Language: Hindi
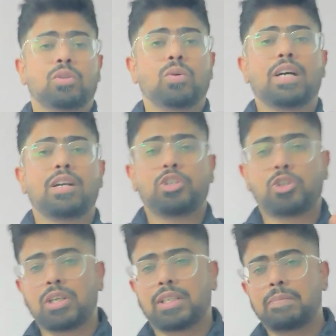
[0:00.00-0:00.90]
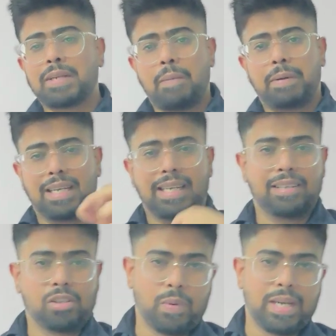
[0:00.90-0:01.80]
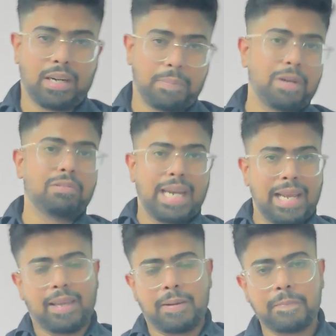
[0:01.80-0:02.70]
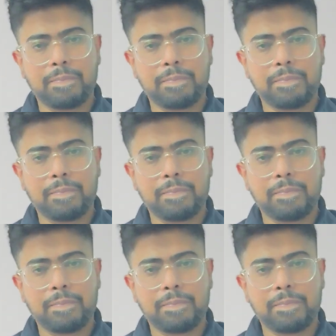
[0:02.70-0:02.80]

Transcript: तो अगर शॉर्ट टर्म कैपिटल गेन्स हुए ट्रिपल वन ए के